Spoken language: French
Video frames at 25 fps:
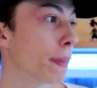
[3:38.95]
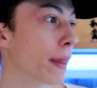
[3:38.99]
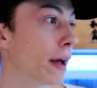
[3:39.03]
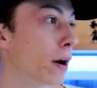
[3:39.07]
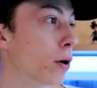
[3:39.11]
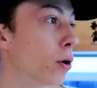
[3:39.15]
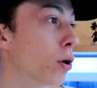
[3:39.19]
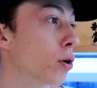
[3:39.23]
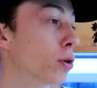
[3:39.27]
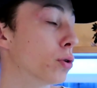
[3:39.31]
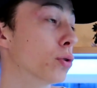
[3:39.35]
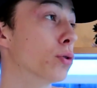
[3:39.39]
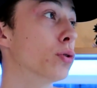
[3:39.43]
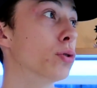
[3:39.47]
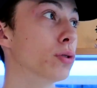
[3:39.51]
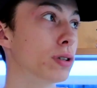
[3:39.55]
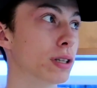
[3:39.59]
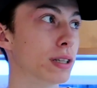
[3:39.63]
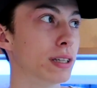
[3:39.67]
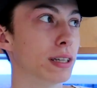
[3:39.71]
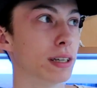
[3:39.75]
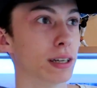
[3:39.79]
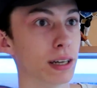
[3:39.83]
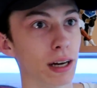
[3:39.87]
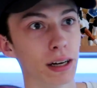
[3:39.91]
Alors que
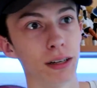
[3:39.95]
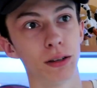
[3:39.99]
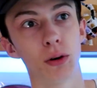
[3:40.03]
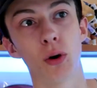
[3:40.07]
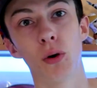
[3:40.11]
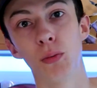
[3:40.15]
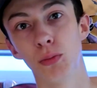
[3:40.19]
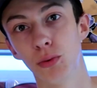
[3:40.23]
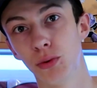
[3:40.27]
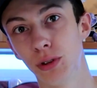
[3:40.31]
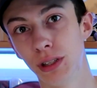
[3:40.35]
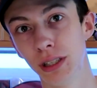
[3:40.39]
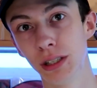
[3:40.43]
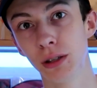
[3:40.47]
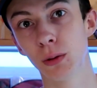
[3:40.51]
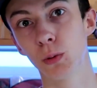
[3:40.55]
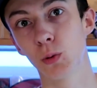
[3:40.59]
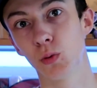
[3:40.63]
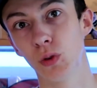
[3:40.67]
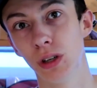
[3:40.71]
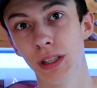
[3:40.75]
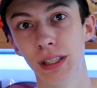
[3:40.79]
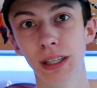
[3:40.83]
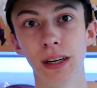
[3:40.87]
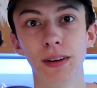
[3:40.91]
c'était un grand building, comme
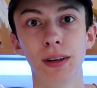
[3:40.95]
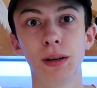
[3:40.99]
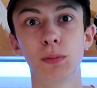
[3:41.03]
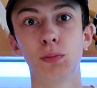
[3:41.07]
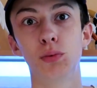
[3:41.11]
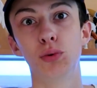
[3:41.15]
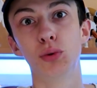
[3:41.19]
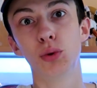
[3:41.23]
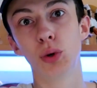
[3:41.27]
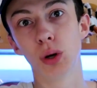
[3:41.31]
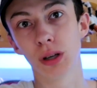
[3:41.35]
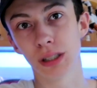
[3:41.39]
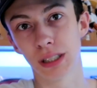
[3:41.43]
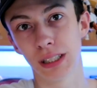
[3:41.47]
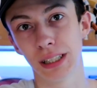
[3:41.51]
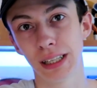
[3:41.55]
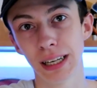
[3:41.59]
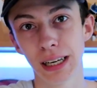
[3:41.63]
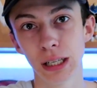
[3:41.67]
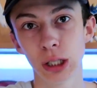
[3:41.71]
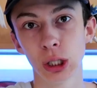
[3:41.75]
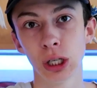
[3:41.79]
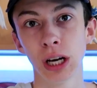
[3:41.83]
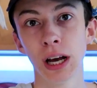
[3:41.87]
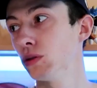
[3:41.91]
je vous l'ai dit, avec plusieurs
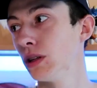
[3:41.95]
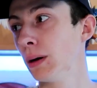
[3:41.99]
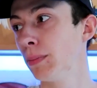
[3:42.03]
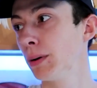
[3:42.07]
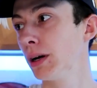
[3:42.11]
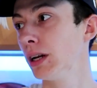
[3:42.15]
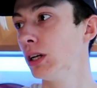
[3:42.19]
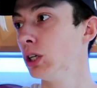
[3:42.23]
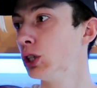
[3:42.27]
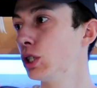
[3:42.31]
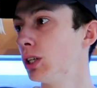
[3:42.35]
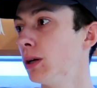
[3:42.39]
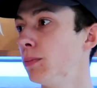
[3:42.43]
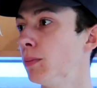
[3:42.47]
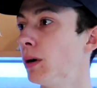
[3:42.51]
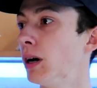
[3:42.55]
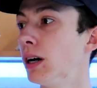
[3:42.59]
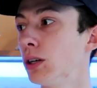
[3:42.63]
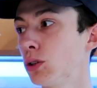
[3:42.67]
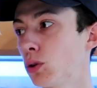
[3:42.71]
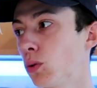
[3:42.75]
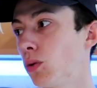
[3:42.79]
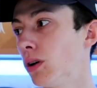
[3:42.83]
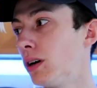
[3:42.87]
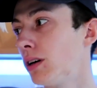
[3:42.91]
étages. D'après les
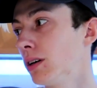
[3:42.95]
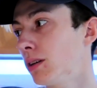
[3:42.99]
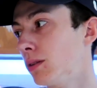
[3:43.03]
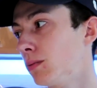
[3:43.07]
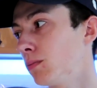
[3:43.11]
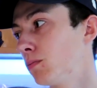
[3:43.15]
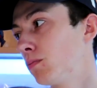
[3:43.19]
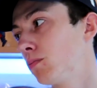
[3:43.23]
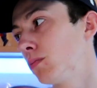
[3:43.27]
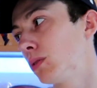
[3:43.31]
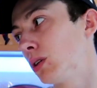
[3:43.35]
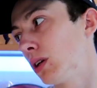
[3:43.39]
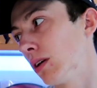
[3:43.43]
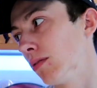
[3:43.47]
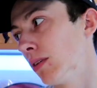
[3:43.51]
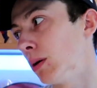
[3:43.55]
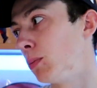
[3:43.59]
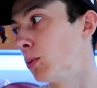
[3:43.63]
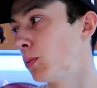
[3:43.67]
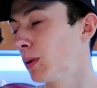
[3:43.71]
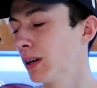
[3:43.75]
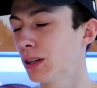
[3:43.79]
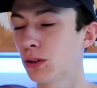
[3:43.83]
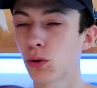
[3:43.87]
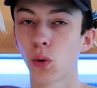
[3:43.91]
schémas, je crois qu'il y avait à
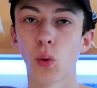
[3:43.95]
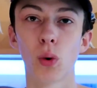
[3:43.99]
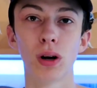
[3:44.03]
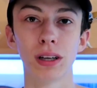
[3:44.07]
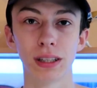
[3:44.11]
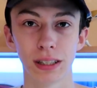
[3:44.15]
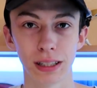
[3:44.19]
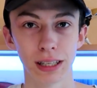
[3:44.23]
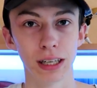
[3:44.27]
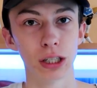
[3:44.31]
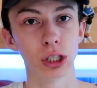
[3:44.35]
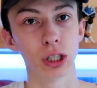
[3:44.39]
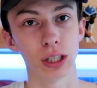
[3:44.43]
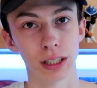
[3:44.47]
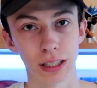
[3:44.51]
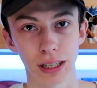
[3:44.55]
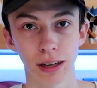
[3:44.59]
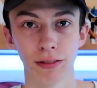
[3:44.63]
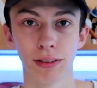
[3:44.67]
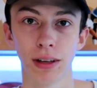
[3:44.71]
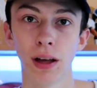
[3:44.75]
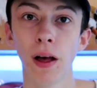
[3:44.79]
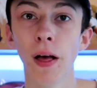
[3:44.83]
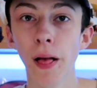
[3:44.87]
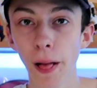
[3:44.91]
peu près 3 étages
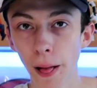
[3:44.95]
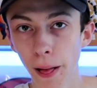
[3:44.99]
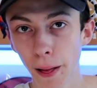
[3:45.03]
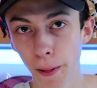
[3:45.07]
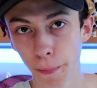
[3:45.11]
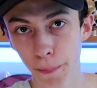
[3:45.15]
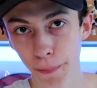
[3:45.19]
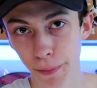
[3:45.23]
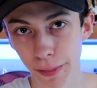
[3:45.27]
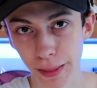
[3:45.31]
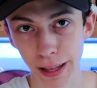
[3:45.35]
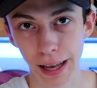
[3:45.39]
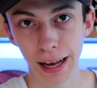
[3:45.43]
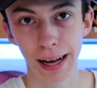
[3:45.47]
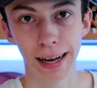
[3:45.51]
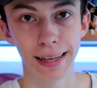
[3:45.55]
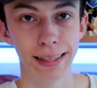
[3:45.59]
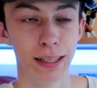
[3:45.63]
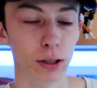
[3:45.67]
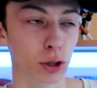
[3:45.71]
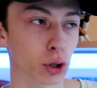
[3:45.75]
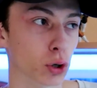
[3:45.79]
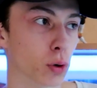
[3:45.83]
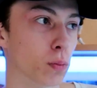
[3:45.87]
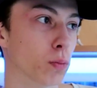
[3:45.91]
réservés à
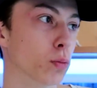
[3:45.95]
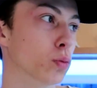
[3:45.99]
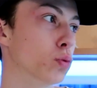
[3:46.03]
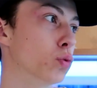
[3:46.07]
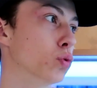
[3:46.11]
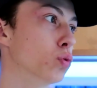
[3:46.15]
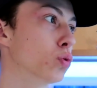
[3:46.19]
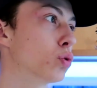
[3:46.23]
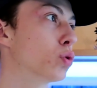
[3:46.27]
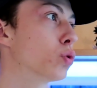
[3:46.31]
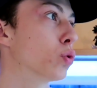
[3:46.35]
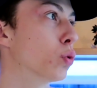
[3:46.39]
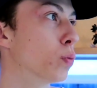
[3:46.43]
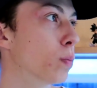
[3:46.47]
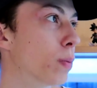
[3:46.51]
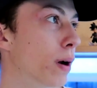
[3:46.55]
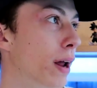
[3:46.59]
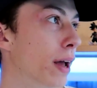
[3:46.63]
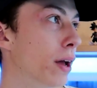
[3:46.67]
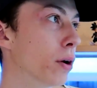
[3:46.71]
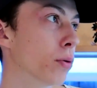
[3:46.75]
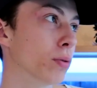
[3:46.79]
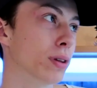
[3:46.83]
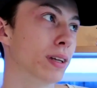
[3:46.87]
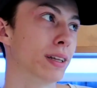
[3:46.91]
champs Donc
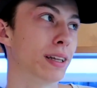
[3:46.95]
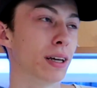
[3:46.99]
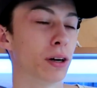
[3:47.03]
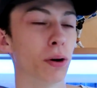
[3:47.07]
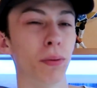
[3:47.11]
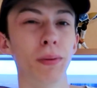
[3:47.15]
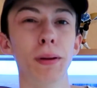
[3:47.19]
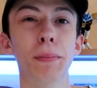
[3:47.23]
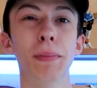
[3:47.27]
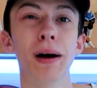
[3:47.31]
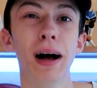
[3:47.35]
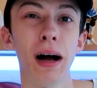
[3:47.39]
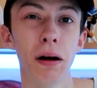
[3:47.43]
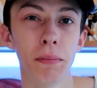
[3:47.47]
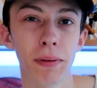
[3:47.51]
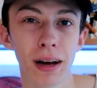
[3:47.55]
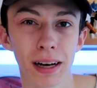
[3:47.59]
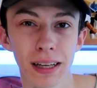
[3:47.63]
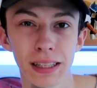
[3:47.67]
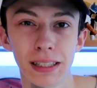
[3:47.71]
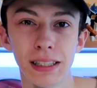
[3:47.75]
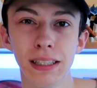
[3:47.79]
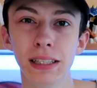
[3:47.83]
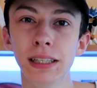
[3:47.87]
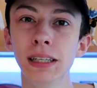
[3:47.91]
complet, on était quand même un
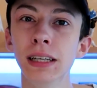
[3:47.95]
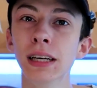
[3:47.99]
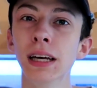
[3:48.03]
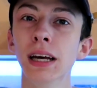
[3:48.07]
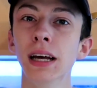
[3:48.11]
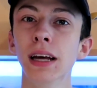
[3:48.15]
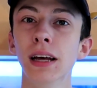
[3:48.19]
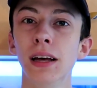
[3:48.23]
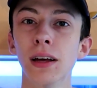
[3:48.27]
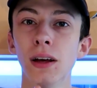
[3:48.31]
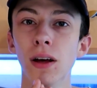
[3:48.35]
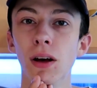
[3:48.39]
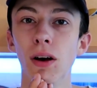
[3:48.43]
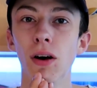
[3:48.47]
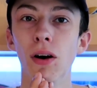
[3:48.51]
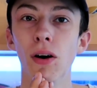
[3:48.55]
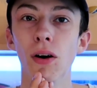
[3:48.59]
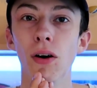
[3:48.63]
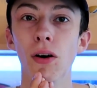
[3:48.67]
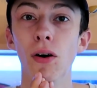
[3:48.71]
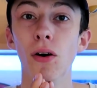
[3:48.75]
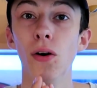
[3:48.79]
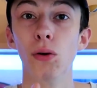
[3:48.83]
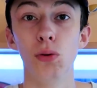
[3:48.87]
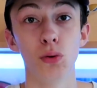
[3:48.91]
mardi,
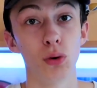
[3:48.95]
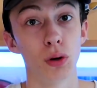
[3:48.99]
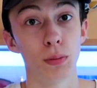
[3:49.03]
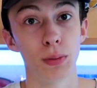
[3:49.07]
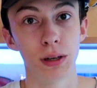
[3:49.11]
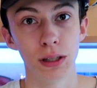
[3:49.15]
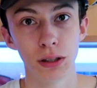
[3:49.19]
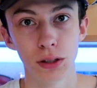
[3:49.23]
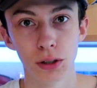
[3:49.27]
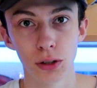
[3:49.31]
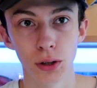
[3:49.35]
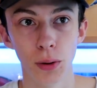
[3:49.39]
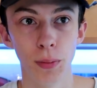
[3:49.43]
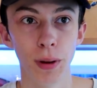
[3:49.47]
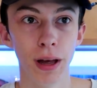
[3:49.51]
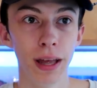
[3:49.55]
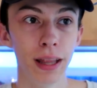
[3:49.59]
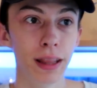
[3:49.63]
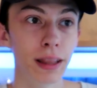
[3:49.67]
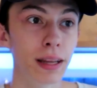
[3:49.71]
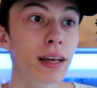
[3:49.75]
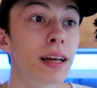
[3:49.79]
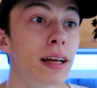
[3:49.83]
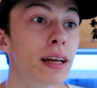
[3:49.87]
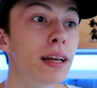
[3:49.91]
euh, donc en pleine
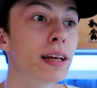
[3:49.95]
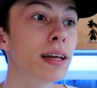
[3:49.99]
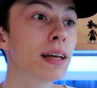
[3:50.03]
semaine,